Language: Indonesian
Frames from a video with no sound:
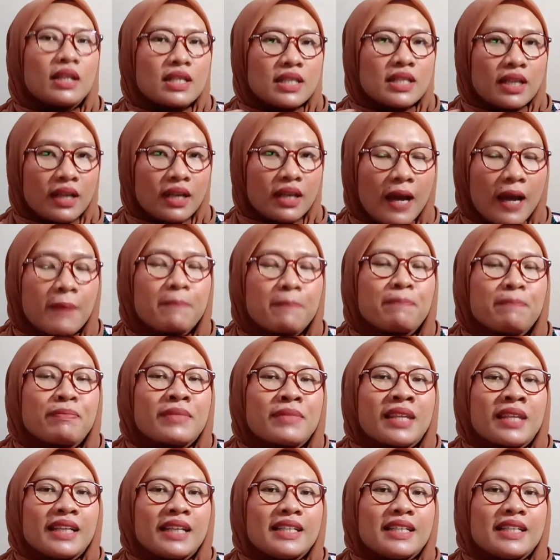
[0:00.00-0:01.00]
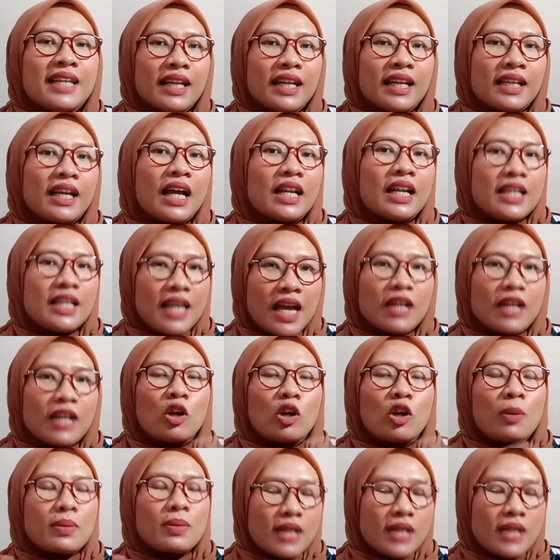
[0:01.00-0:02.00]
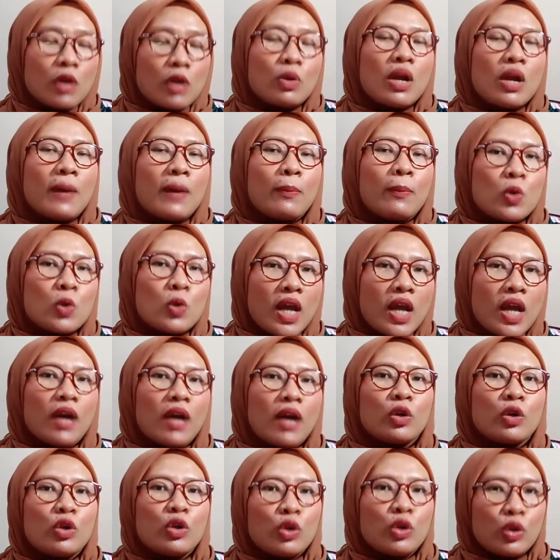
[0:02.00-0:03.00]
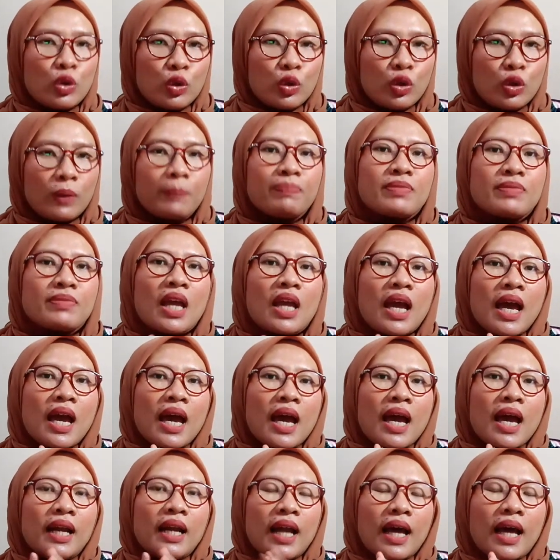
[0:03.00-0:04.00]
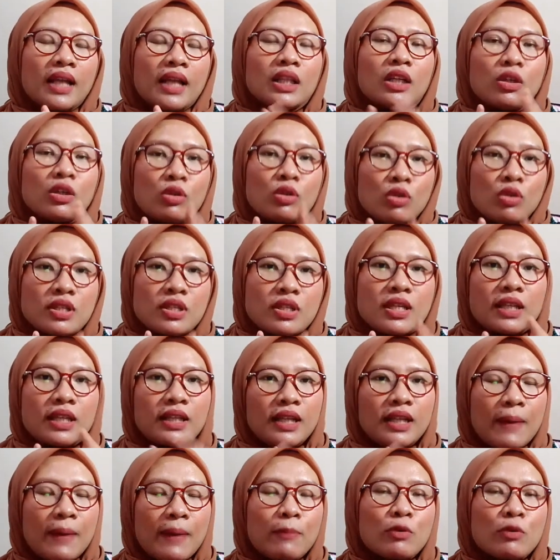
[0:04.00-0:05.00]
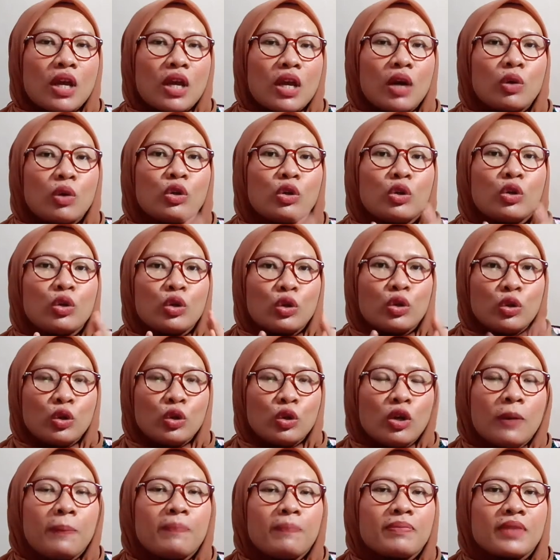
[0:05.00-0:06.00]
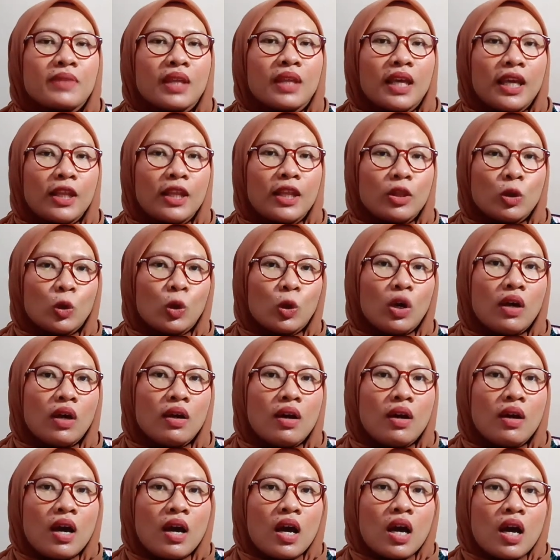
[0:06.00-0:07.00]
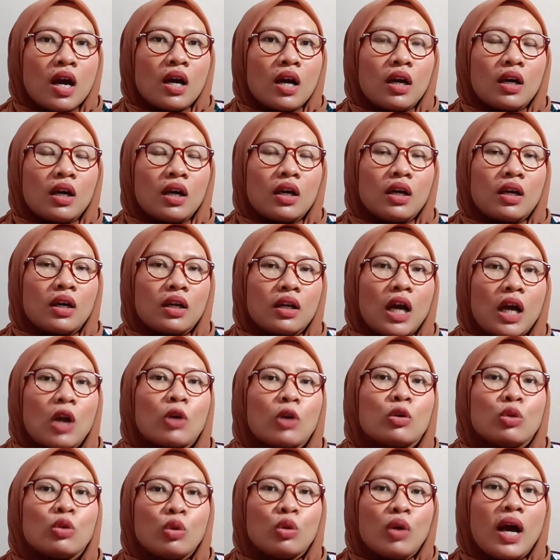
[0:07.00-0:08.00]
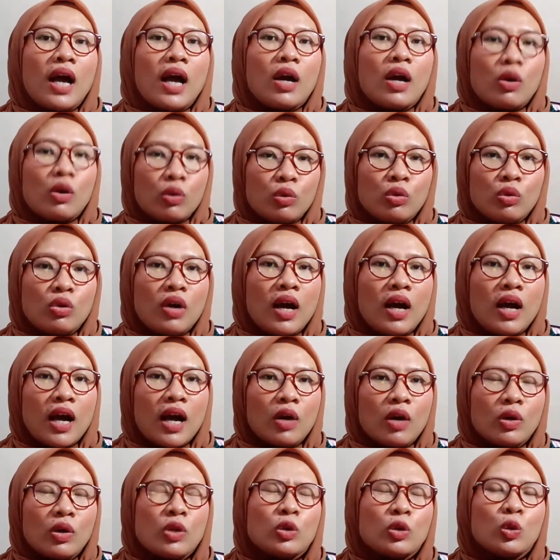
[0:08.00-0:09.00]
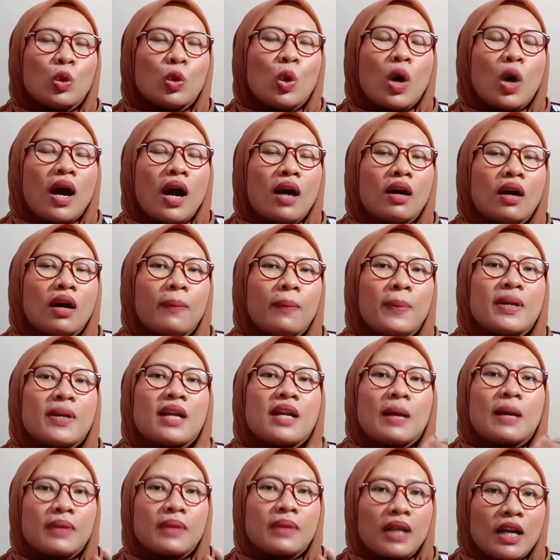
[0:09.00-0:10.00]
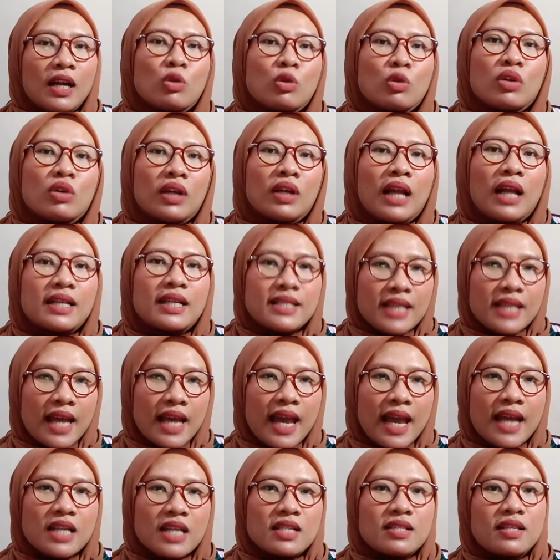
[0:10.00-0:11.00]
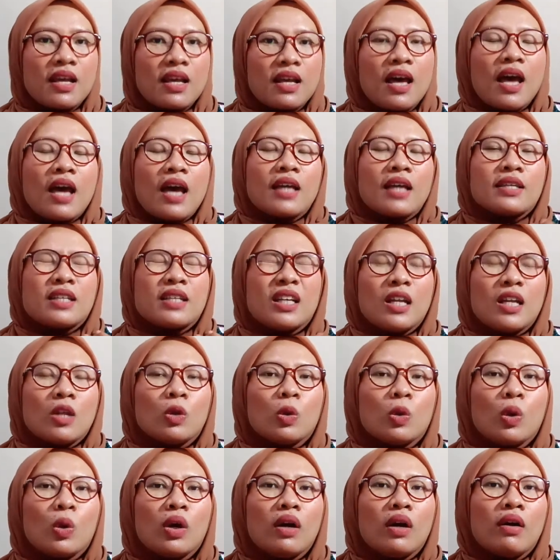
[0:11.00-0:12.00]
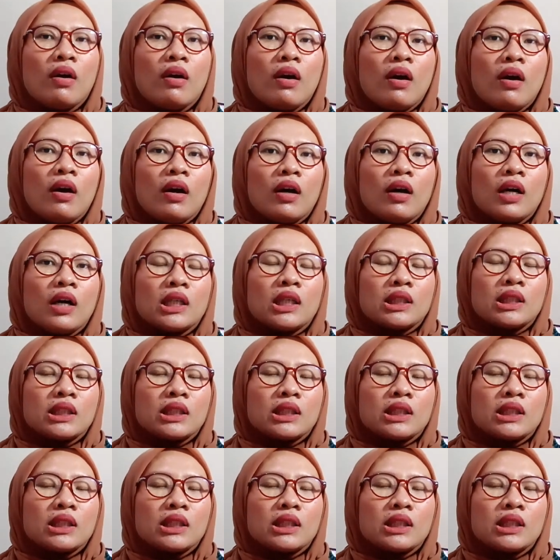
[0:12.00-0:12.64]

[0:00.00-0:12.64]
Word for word: itu sih terserah dari kalian kalau misalkan udah punya akun YouTube. Nah, terus setelah punya akun YouTube itu uh, kalau dulu aku, aku itu uh, pendaftaran Google AdSense. Jadi tuh